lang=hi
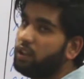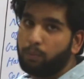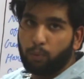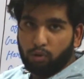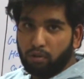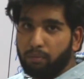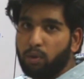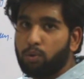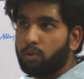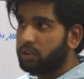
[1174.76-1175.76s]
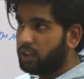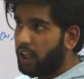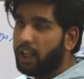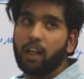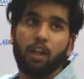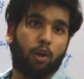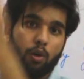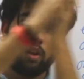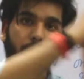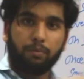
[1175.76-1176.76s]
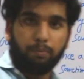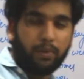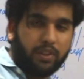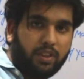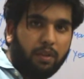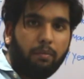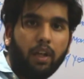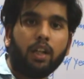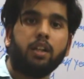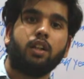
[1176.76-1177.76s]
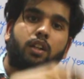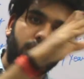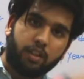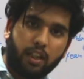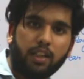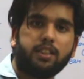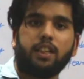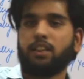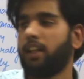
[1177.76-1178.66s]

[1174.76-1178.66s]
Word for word: वो पूर्व में उगता है और पश्चिम में ढल जाता